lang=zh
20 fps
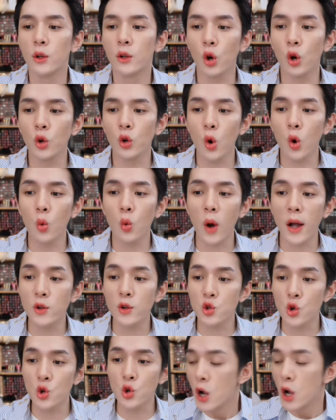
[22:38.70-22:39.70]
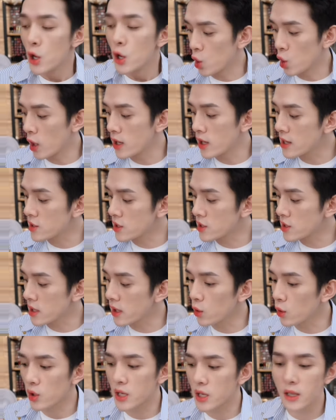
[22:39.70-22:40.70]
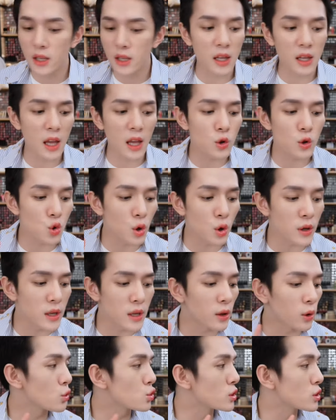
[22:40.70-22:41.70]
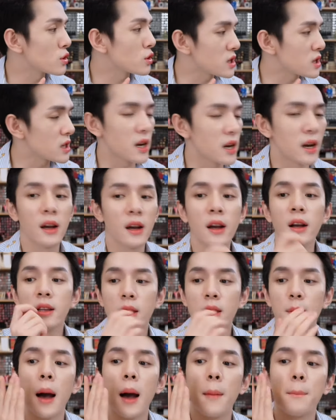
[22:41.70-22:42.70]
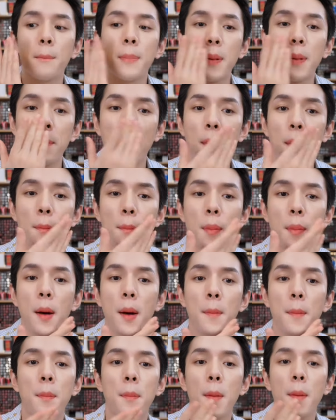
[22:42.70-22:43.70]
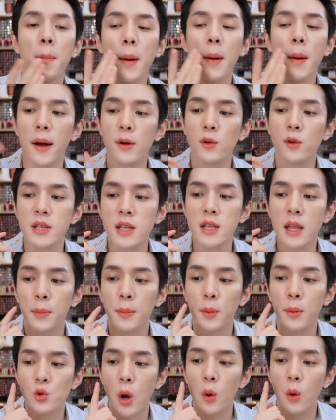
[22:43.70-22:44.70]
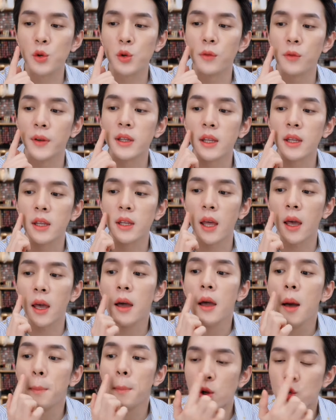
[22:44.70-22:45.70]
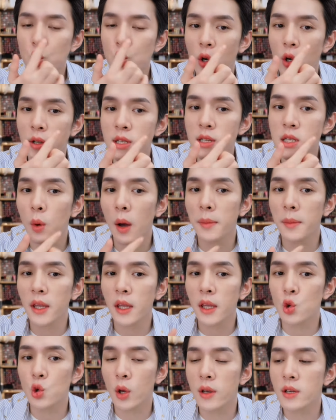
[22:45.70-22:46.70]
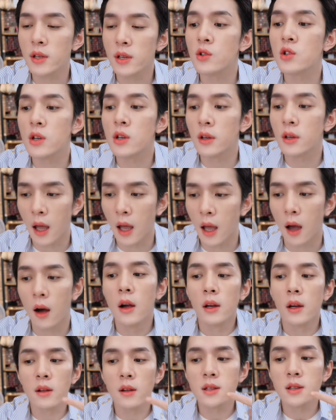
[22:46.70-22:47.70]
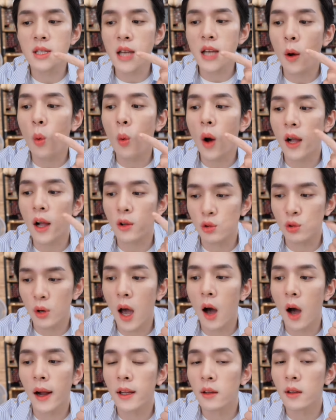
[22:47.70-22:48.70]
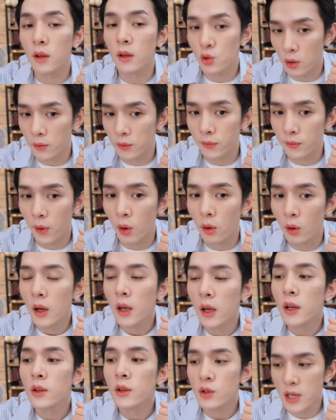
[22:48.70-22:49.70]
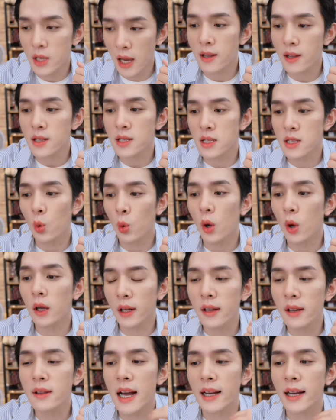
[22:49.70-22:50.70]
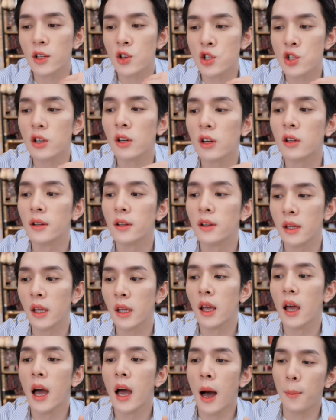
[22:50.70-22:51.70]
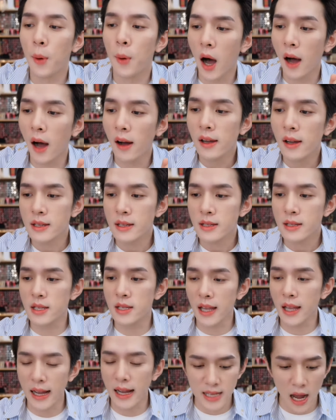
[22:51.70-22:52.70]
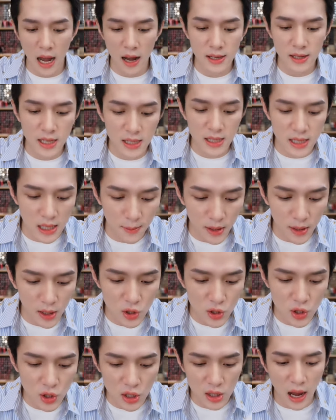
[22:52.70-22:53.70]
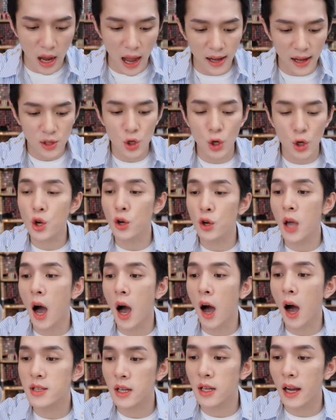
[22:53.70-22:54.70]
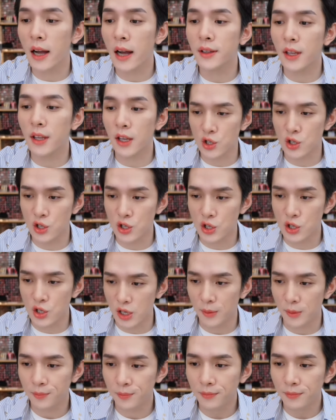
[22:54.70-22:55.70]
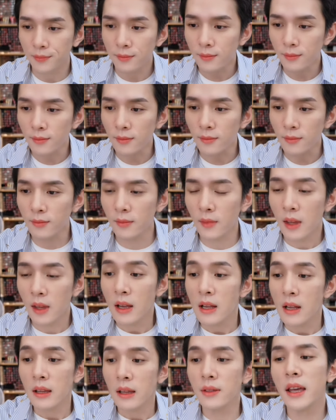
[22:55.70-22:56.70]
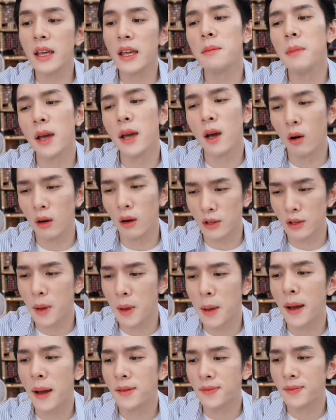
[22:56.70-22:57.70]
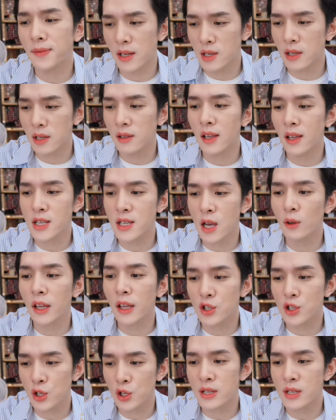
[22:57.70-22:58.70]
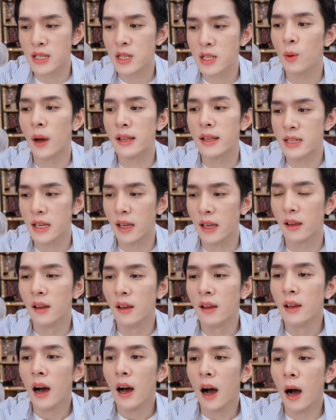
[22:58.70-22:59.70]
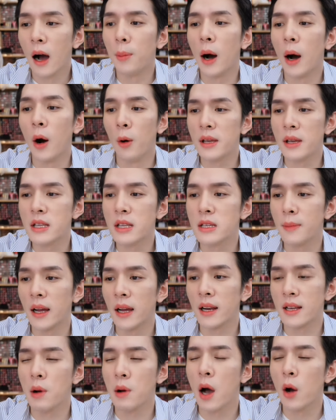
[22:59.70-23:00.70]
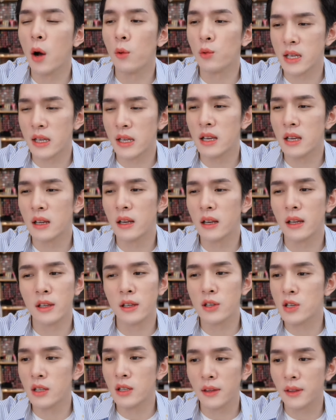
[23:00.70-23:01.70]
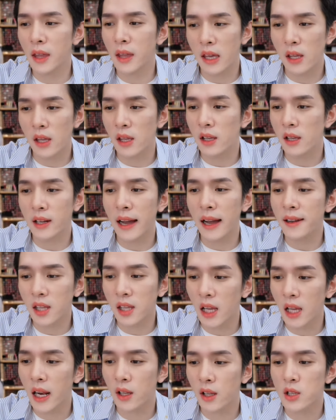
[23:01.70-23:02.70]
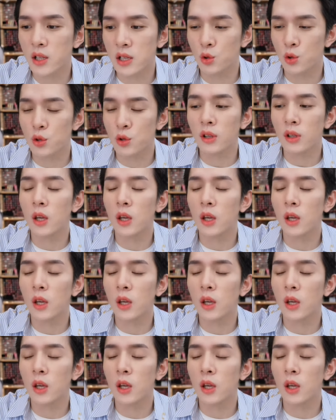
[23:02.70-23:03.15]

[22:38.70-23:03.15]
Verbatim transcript: 多多关注。唇色深的女生，你一定要做一个动作，就是怎么样？叭叭叭叭叭叭叭叭叭，用气垫 BB 霜或者用粉底液，把唇色外面那一圈先遮掉，然后再画出来好看的唇峰，这样子会更加的适合你，好不？谢谢大家啊！谢谢你们的支持啊！九九幺号色刚刚那一支是，嗯。内衣没有了就没办法，真的蕉内只有四万件，好不好？我们已经卖了三万五千件了，已经真的内衣该踢来的尺寸都